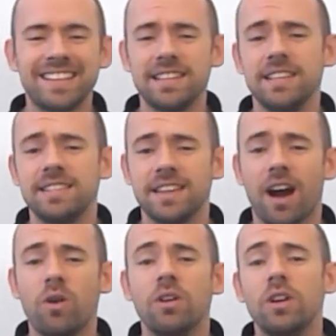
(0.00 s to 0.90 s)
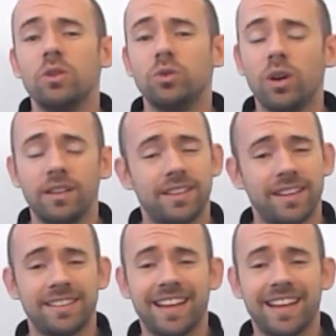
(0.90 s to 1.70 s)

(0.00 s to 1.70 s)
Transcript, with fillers: essencial da, da,